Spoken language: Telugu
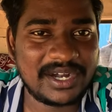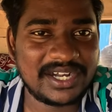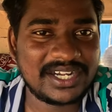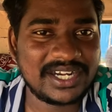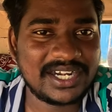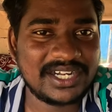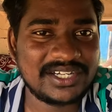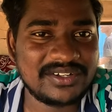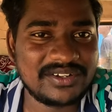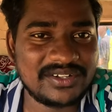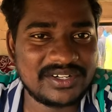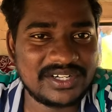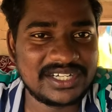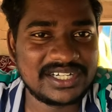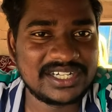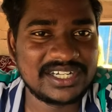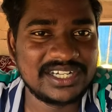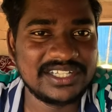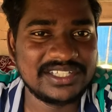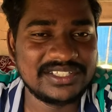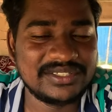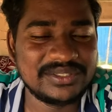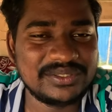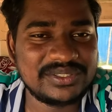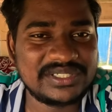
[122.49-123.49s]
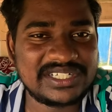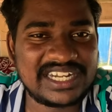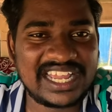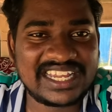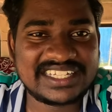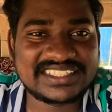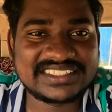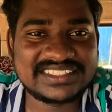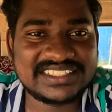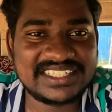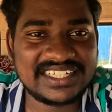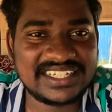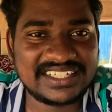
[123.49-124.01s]
మటాటో అనట్లేదు
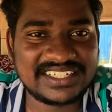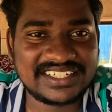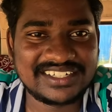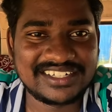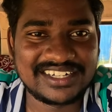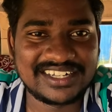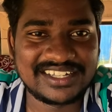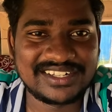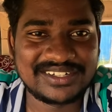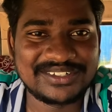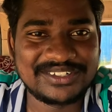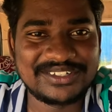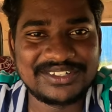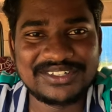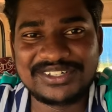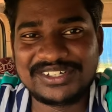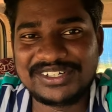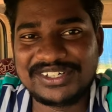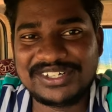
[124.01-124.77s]
ట్యాక్సీ అంటున్నారు